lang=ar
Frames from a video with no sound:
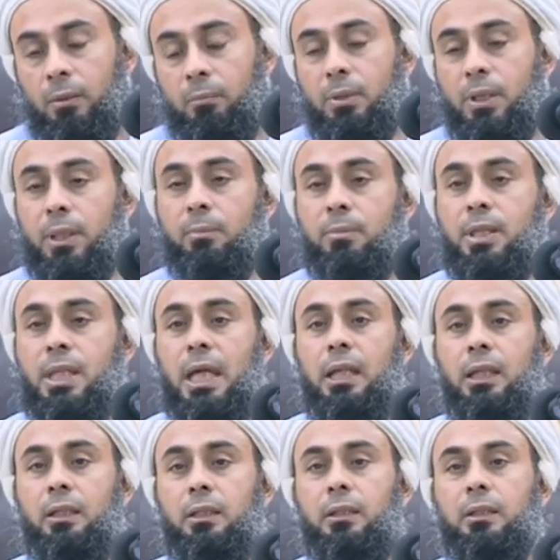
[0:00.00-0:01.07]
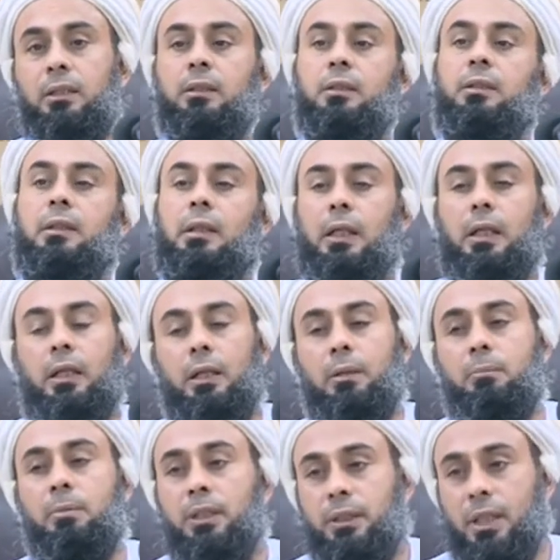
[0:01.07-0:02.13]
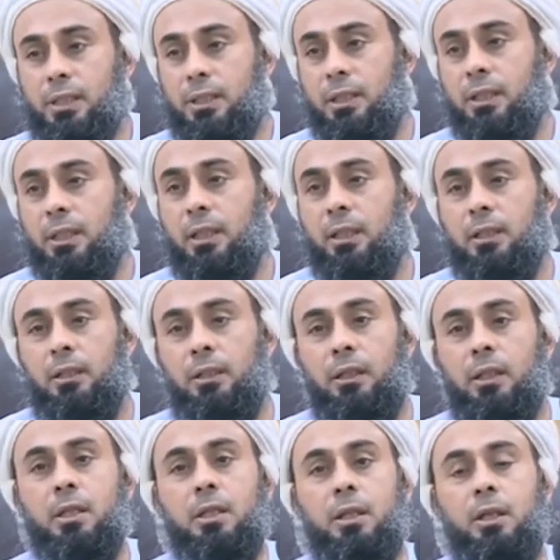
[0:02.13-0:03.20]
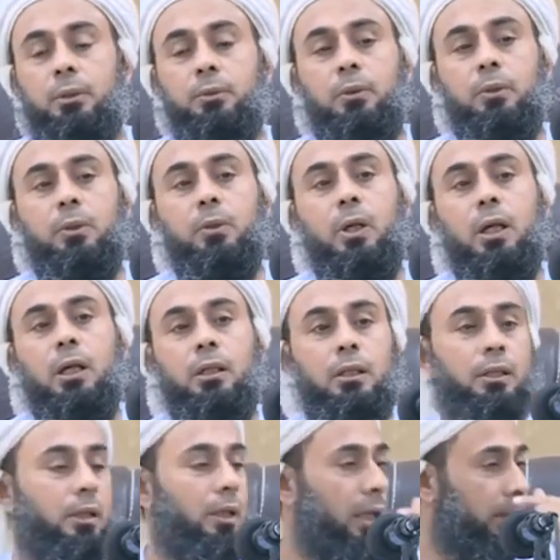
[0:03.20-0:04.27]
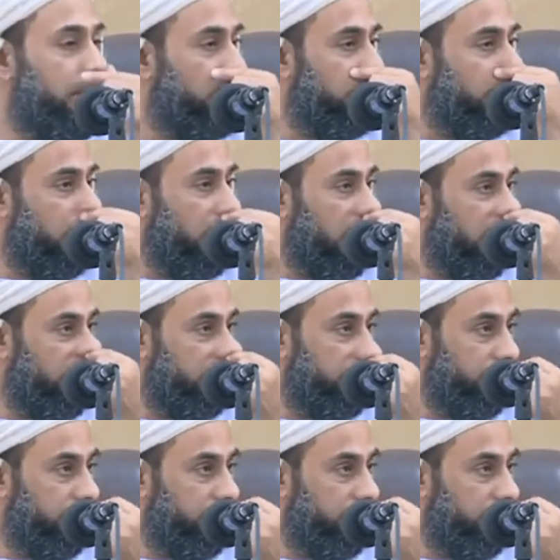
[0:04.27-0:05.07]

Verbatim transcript: من ضمن ذلك من تزكية كثرة قراءة القرآن